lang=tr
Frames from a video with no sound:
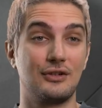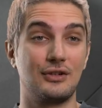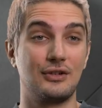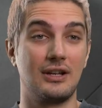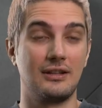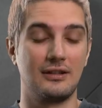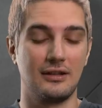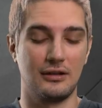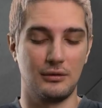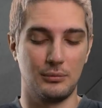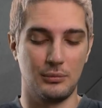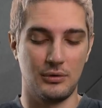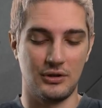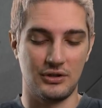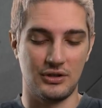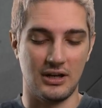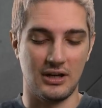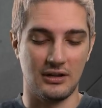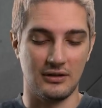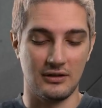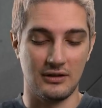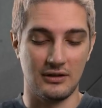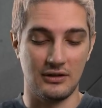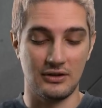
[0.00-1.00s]
şeytanın
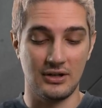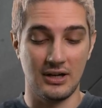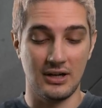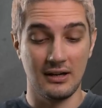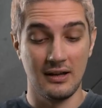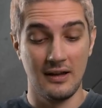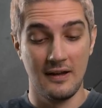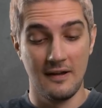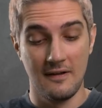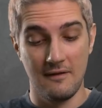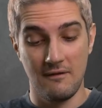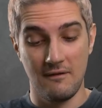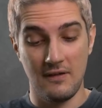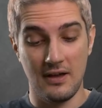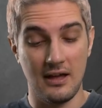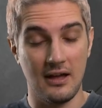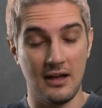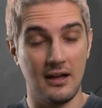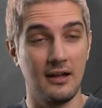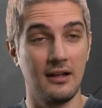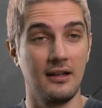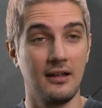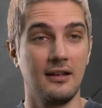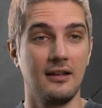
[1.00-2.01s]
bacağını kıracak
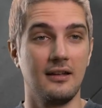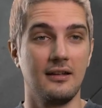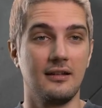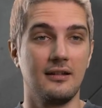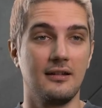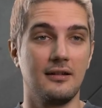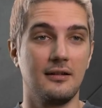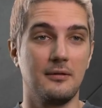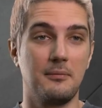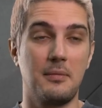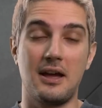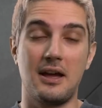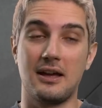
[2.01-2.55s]
veya e,